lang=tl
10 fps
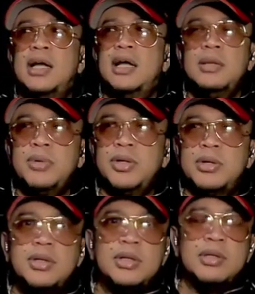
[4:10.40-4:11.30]
alam mo
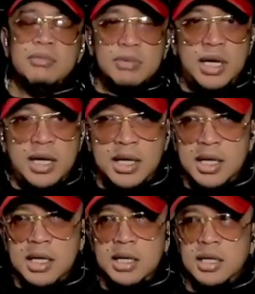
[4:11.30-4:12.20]
yun,
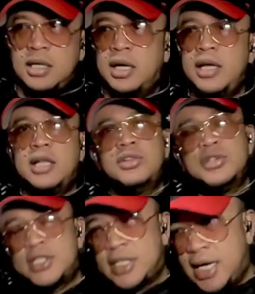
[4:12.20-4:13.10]
ah, I
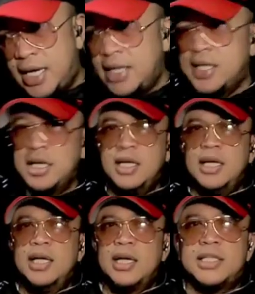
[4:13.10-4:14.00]
understand.
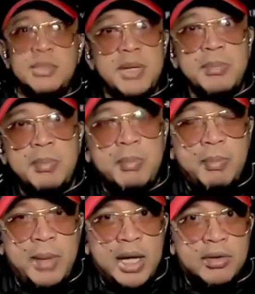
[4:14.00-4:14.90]
Kasi may,
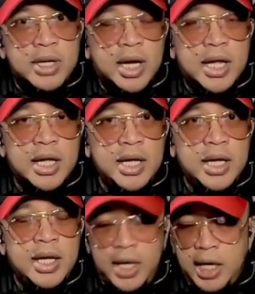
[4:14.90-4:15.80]
meron na nga,
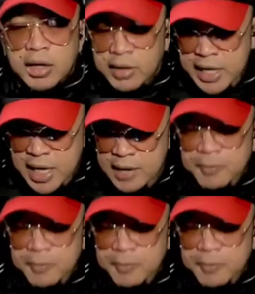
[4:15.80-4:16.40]
e, ikaw kaya,